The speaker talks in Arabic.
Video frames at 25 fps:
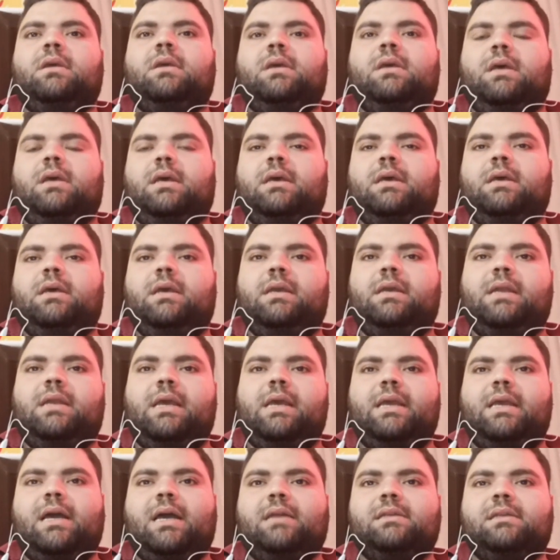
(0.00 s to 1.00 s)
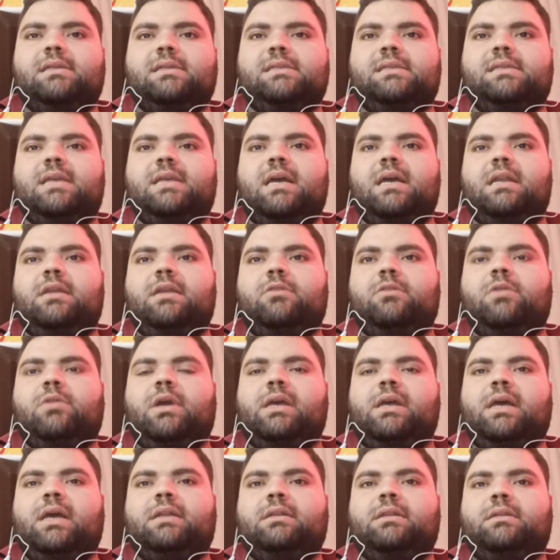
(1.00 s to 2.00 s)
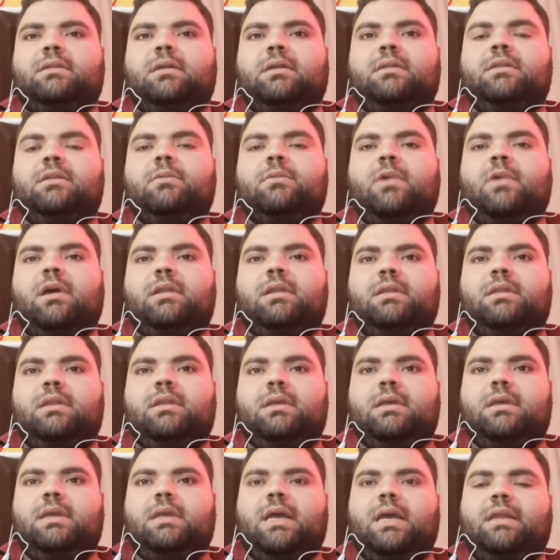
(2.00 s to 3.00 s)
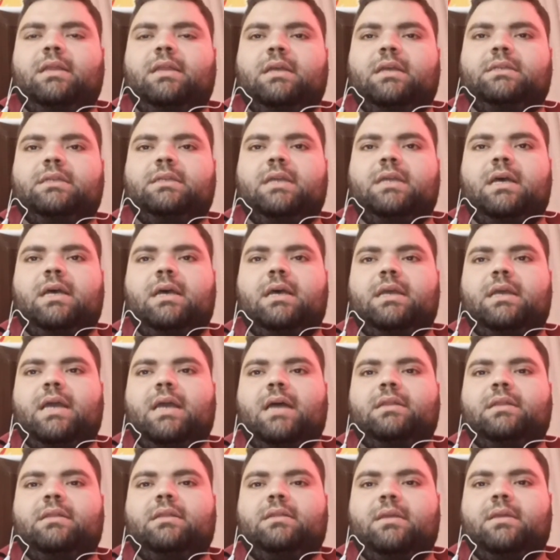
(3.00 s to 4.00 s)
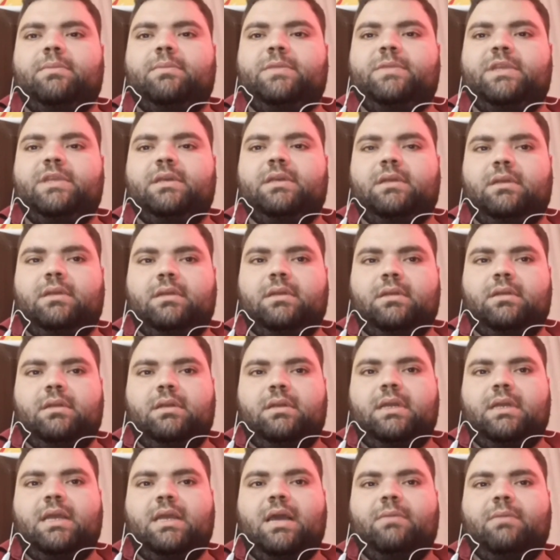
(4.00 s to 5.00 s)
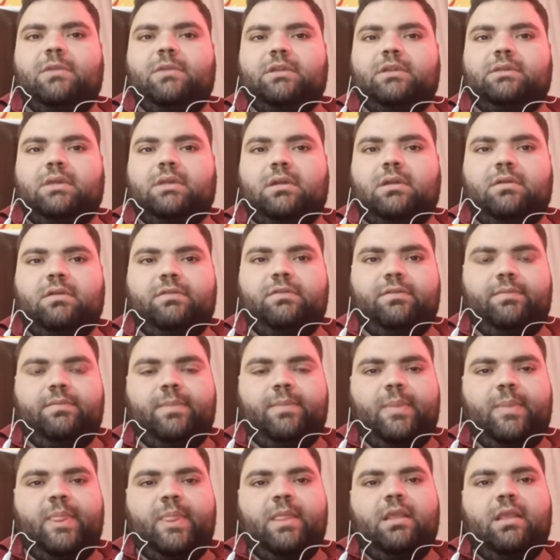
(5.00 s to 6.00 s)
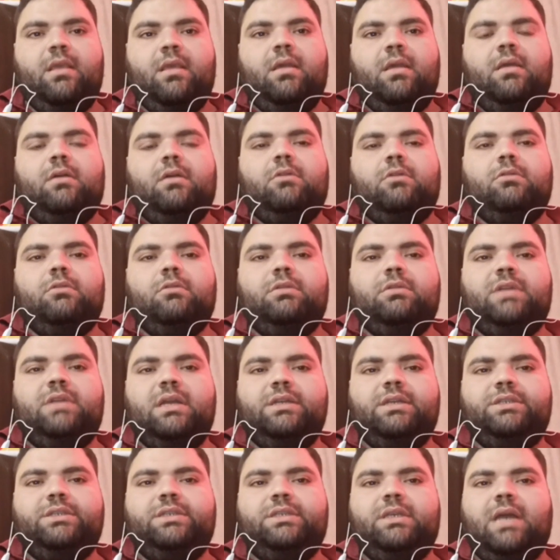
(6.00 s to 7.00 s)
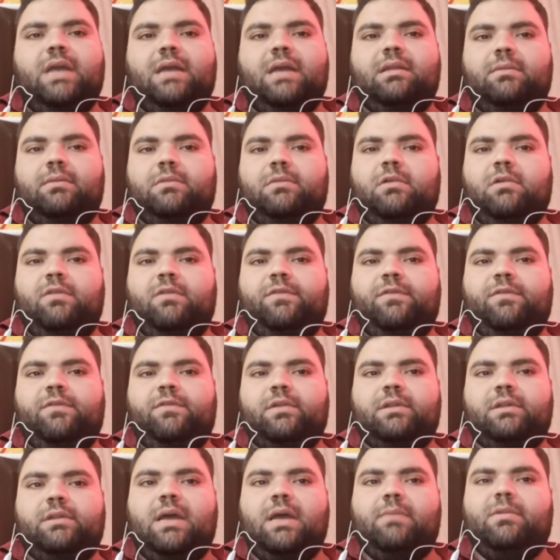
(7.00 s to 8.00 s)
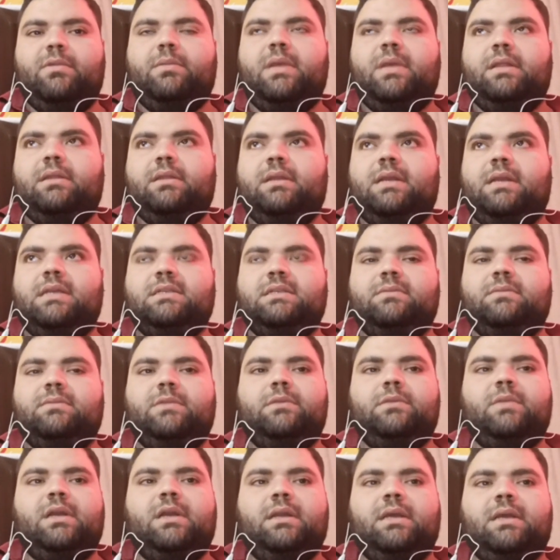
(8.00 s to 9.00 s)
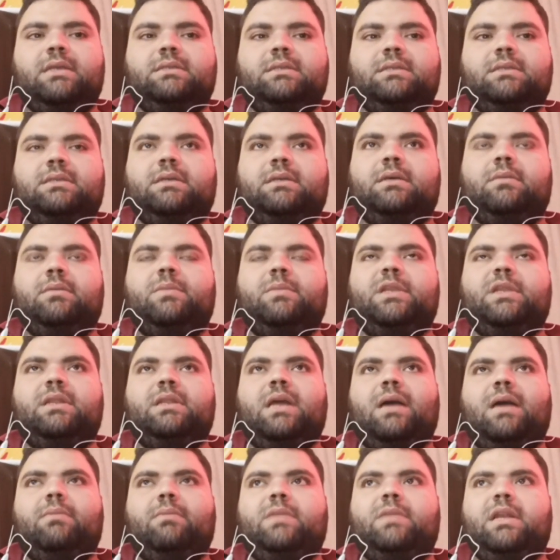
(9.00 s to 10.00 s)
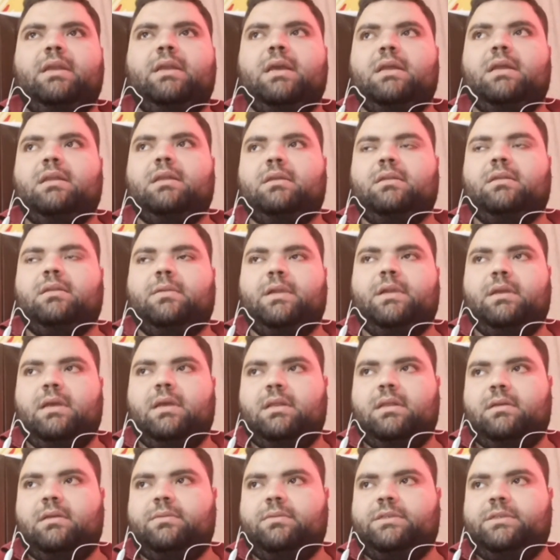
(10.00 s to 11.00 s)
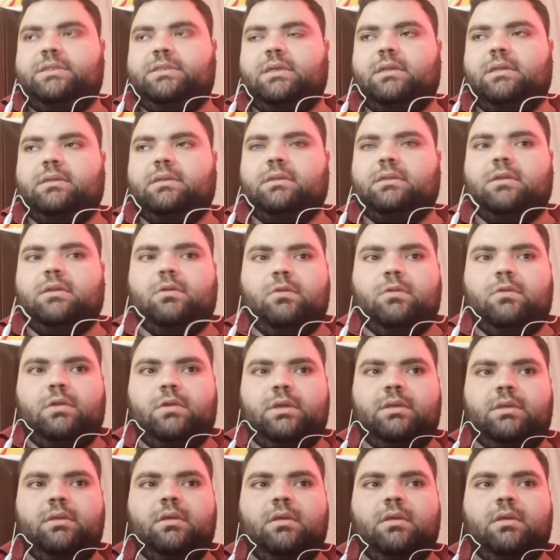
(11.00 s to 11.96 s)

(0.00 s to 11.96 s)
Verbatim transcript: الى اعاده صيانه واعاده ترتيب وقد يحتاج الى اعاده تبديل لكامل الطرف نعم وثاني شيء عدم توفر الدعم المادي اللازم من المركز من دعم للكادر طبعا الكادر بيشتغل تطوعي